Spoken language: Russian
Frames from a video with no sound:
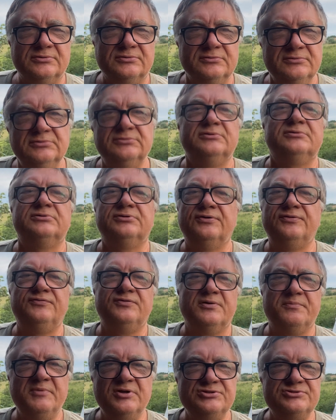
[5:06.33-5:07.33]
Вот
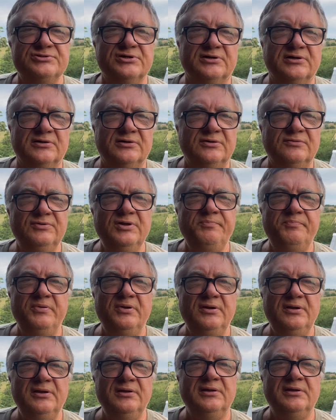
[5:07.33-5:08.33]
ферментика
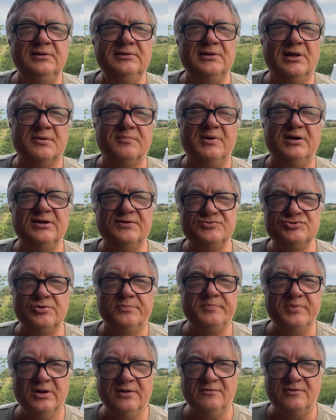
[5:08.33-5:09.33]
выпили и нормально все
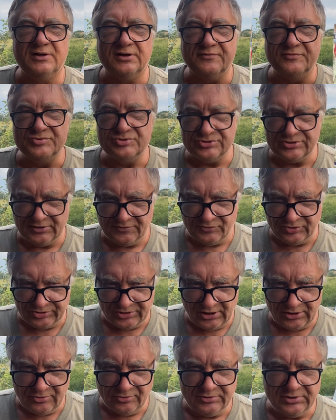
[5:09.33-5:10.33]
переваривается. Так вот,
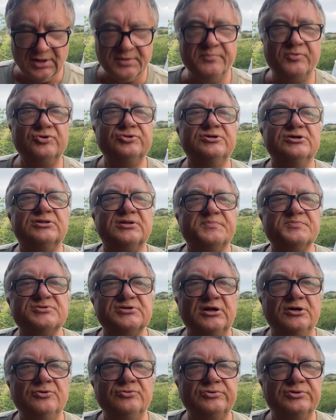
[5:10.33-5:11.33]
дайкон работает
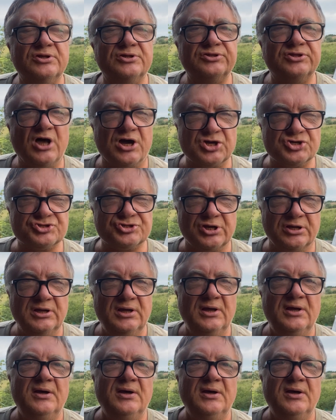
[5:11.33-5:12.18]
абсолютно так же.